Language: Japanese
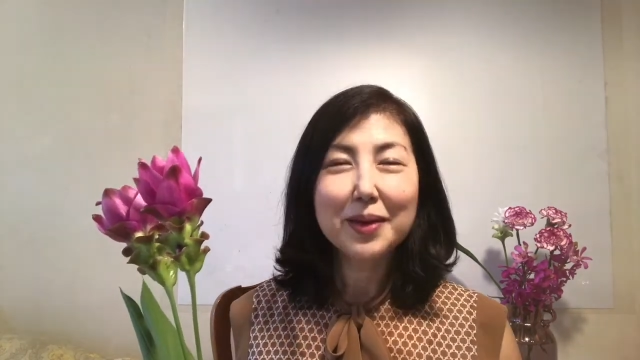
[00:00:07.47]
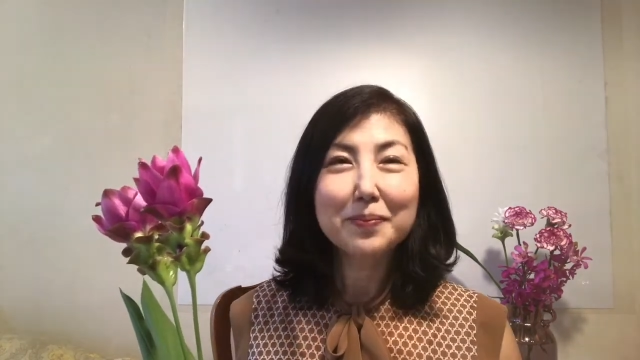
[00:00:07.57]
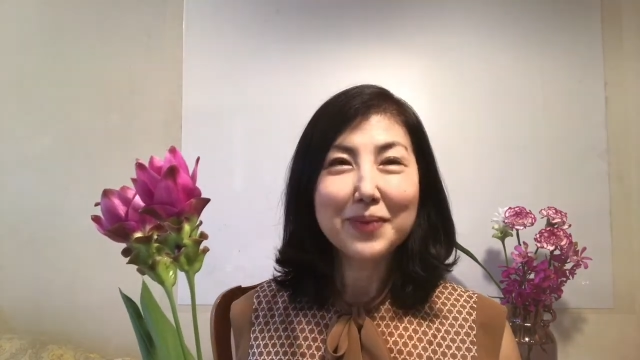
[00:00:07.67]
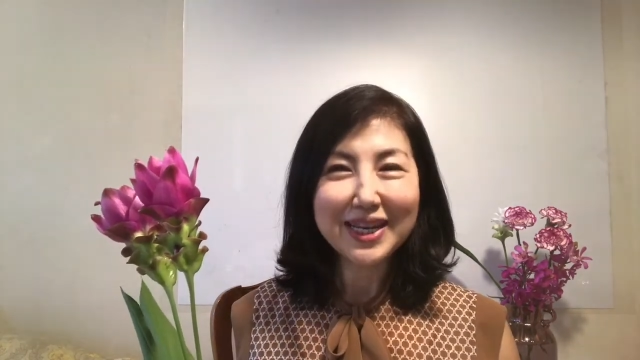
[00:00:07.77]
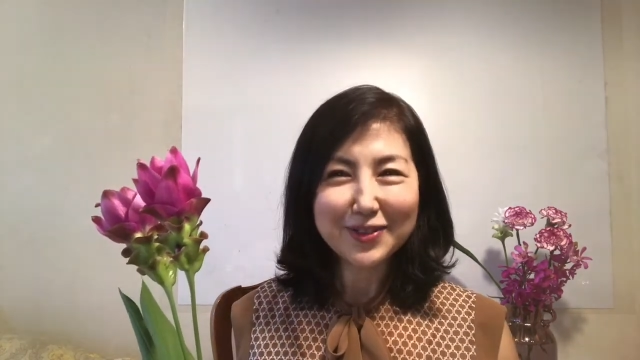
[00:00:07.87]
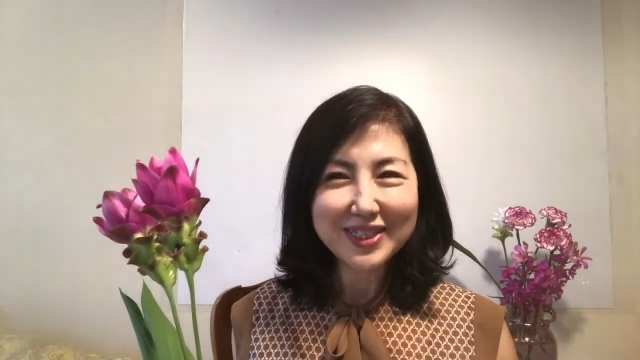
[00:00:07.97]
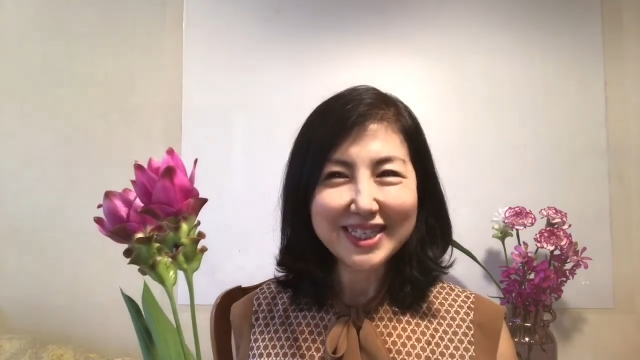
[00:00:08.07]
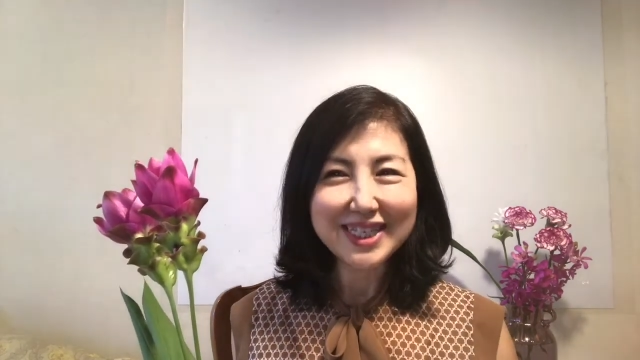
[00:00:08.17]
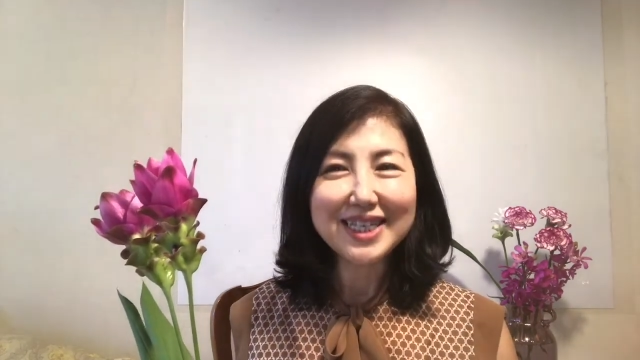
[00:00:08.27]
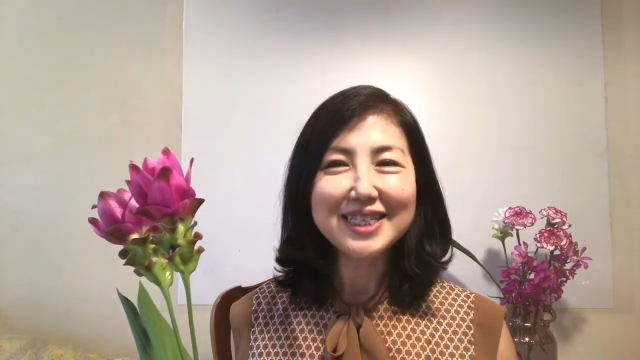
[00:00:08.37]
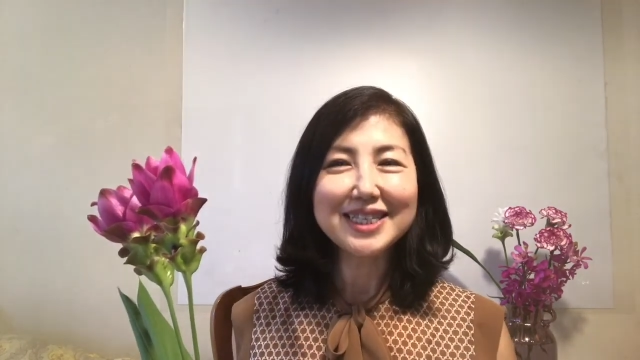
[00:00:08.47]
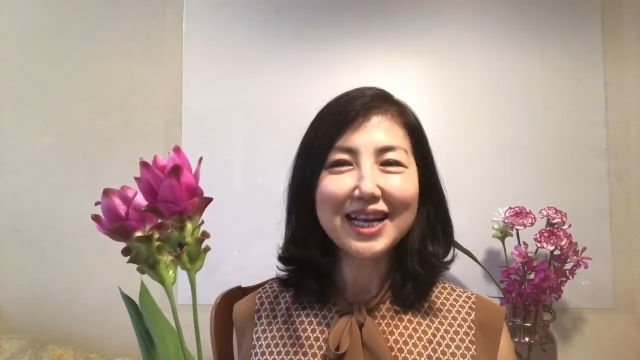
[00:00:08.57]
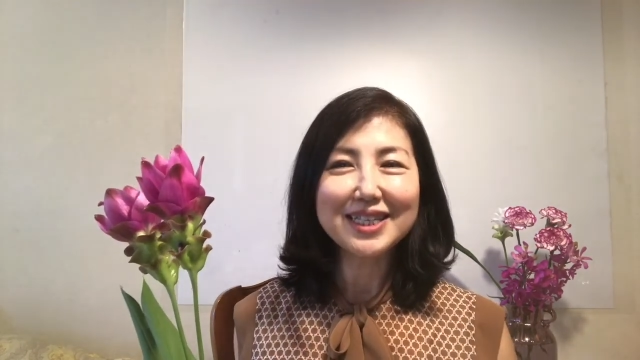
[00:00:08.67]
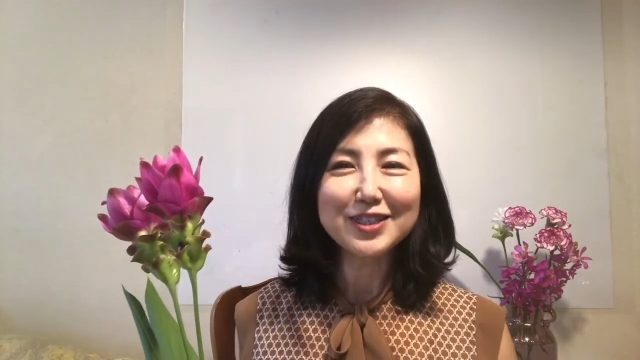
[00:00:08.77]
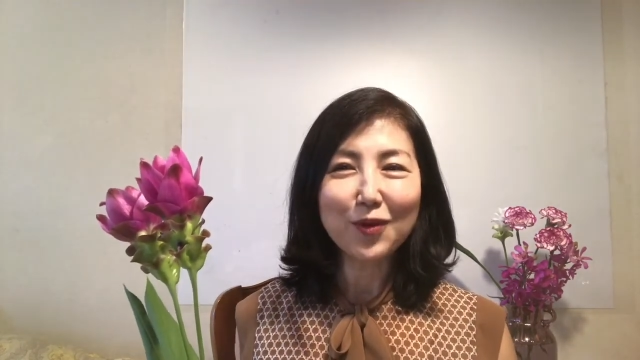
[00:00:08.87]
毎年しち
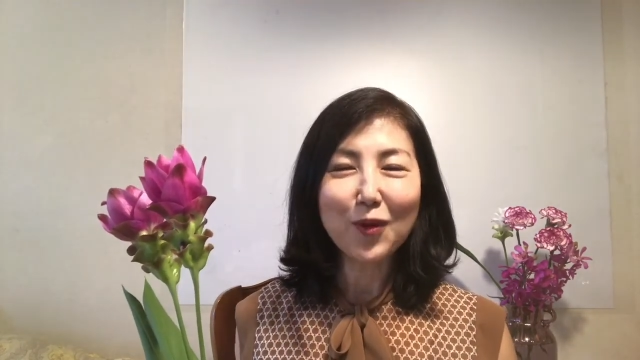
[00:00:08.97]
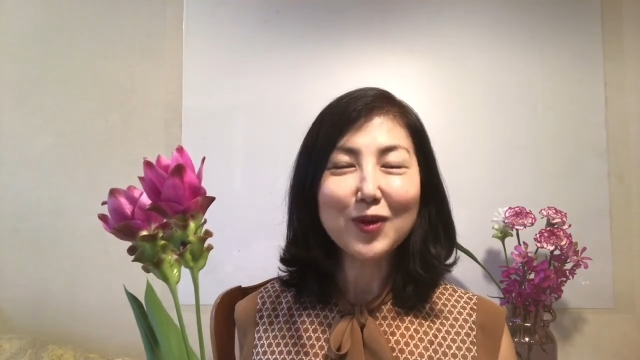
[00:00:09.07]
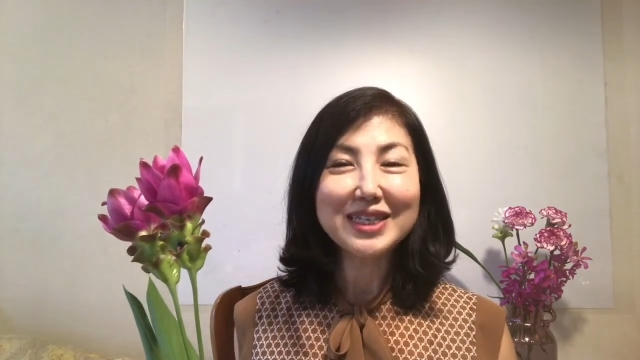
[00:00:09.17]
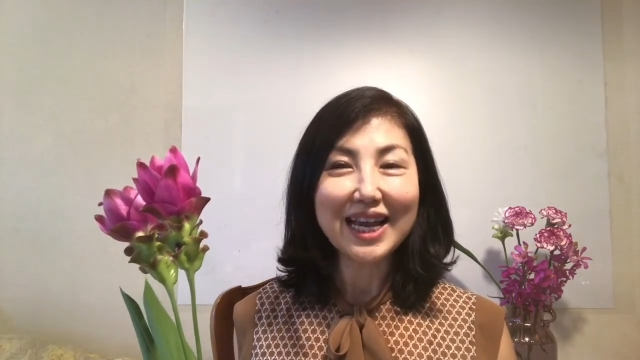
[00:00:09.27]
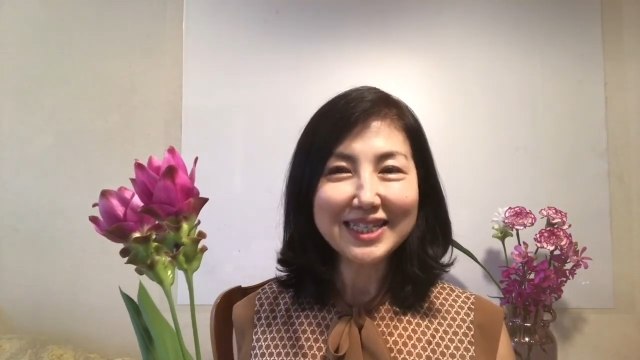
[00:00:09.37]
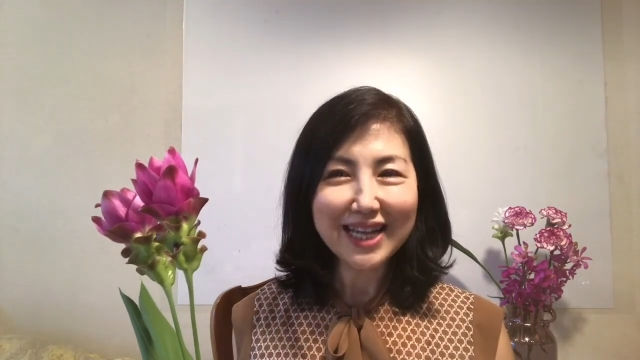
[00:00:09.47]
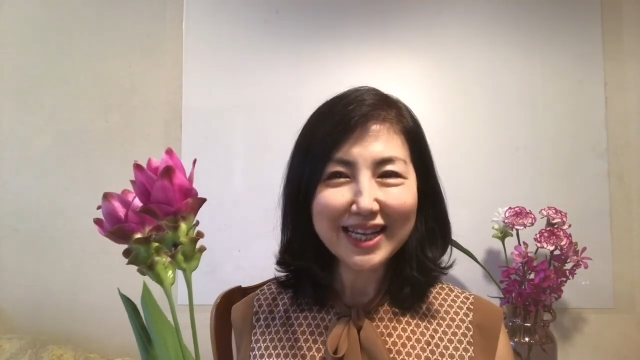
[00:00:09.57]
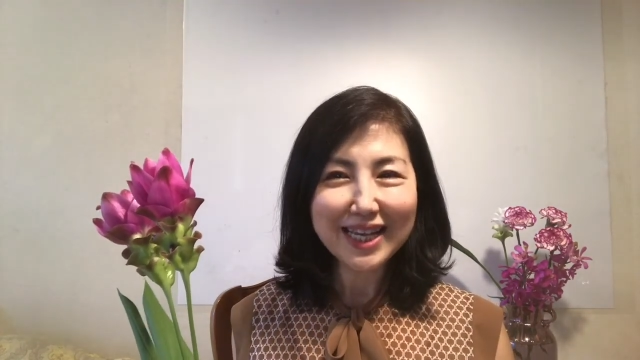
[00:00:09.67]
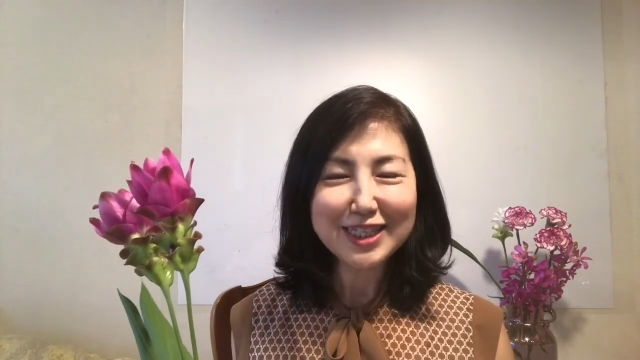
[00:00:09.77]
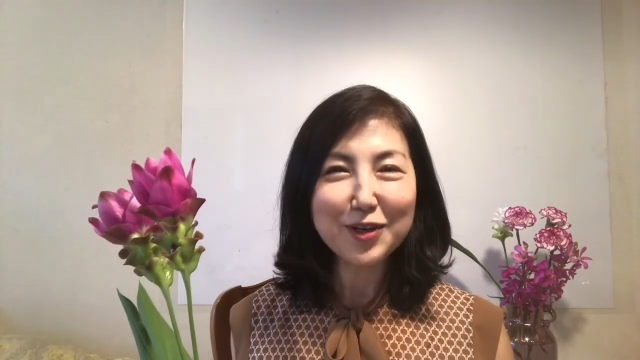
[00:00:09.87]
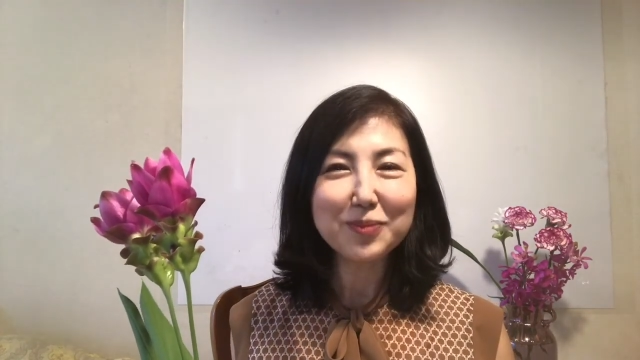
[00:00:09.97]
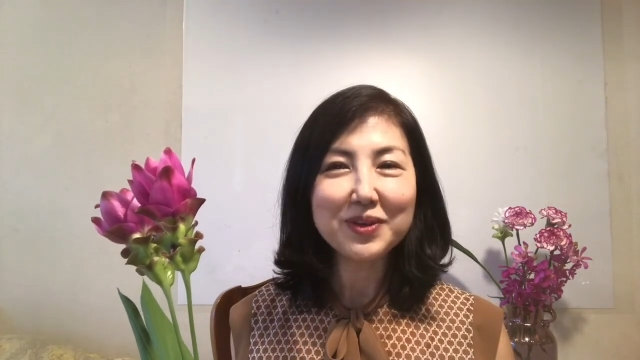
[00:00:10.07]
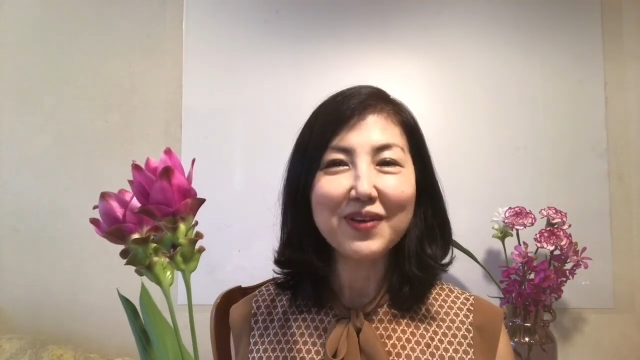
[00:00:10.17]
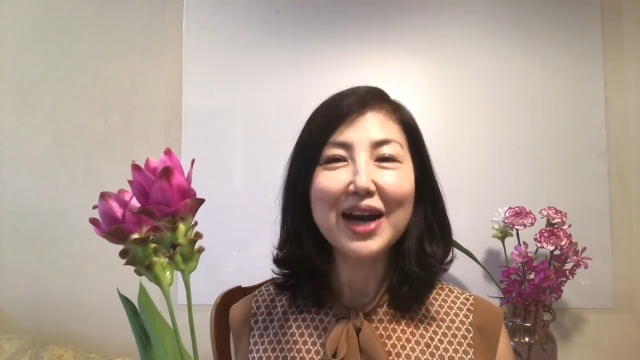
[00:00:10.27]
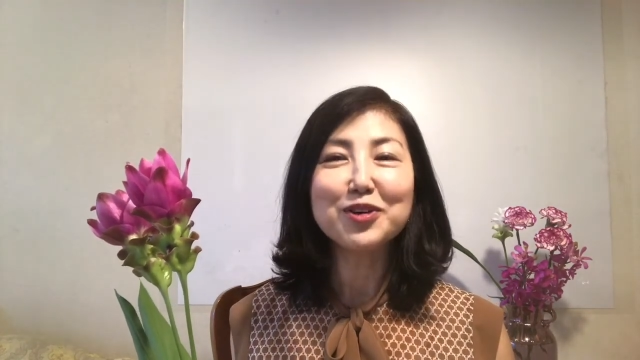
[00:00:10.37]
がつのだいさん月曜
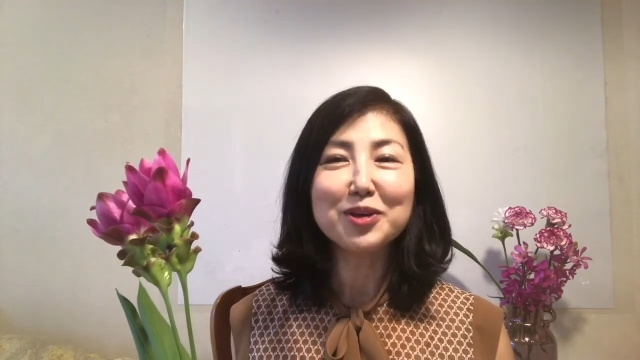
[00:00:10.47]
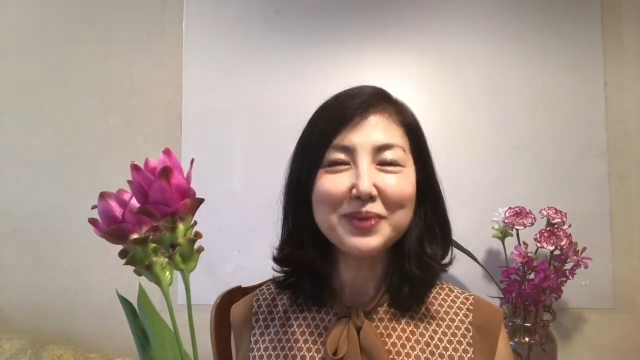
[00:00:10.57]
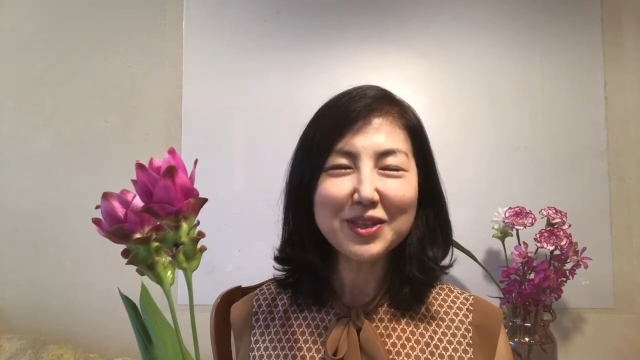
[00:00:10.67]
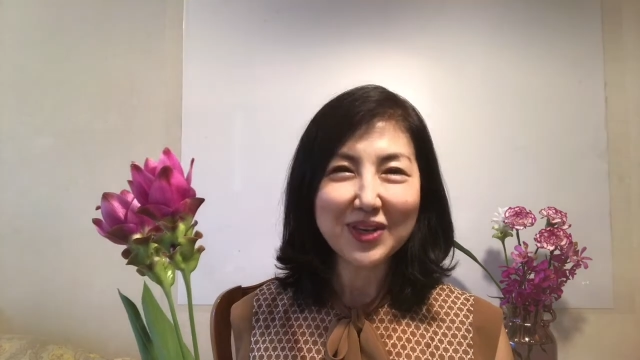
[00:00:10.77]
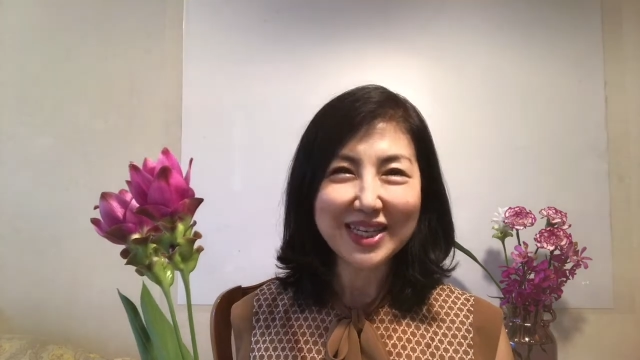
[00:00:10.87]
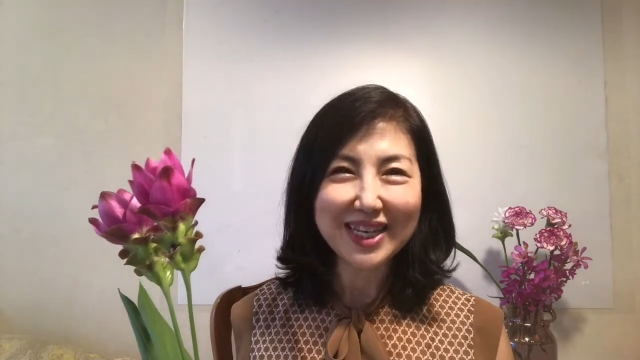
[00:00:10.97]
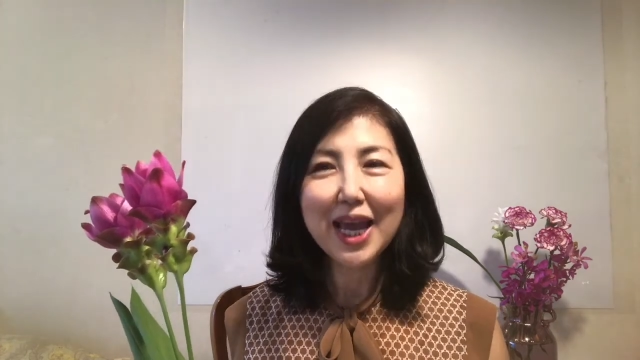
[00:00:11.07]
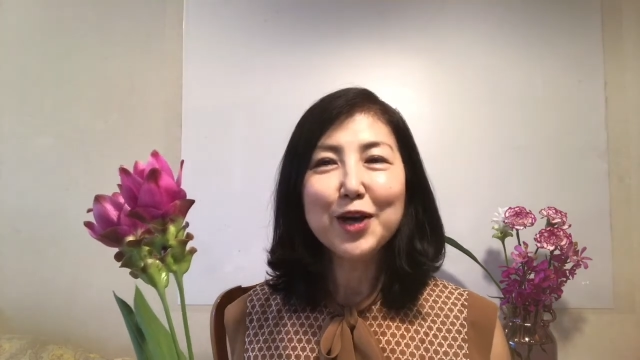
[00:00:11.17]
日は海の日。